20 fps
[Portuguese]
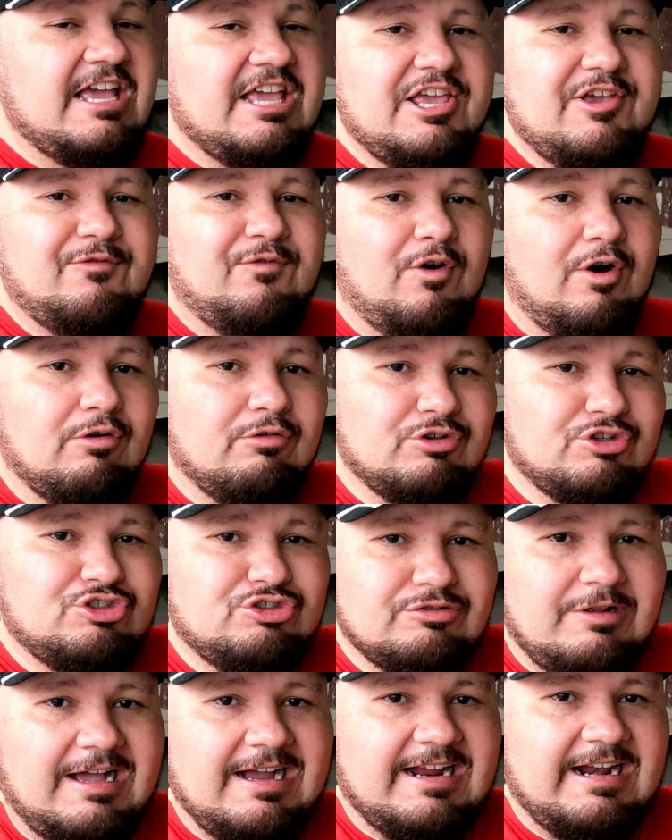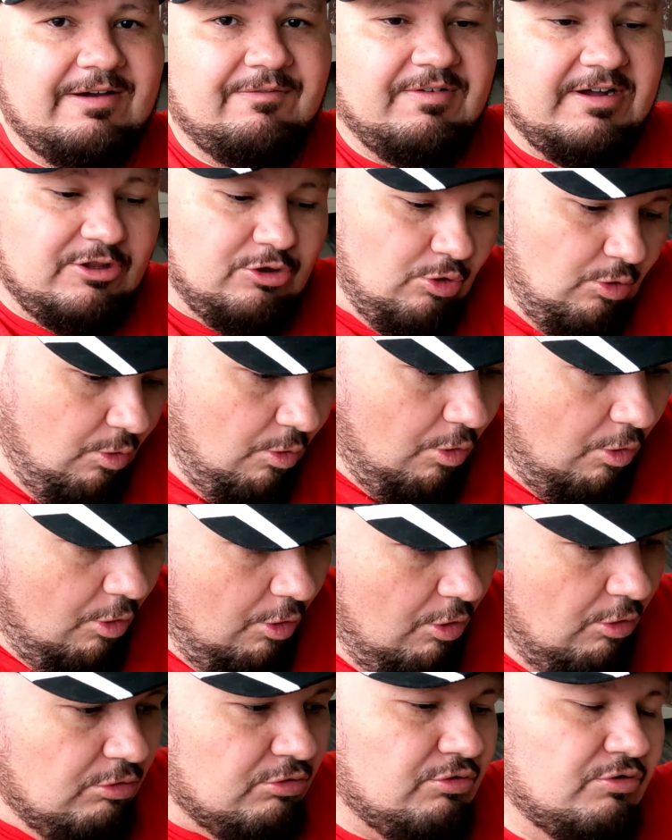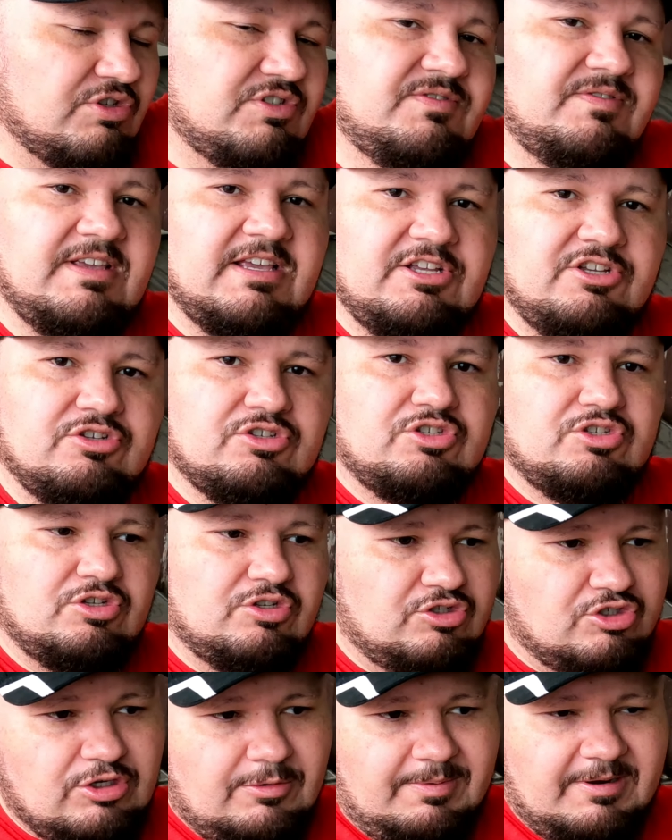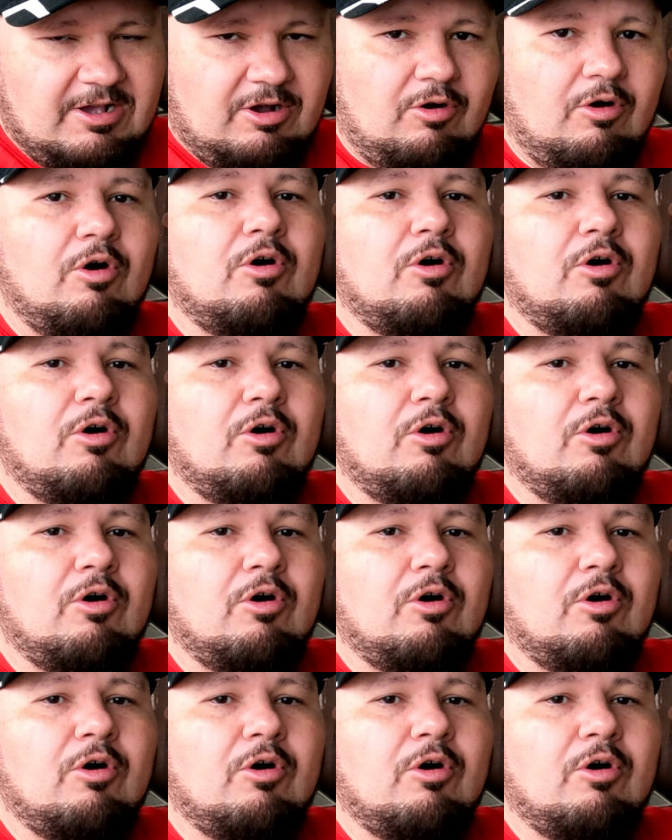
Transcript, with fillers: e vou continuar gravando outros vídeos sobre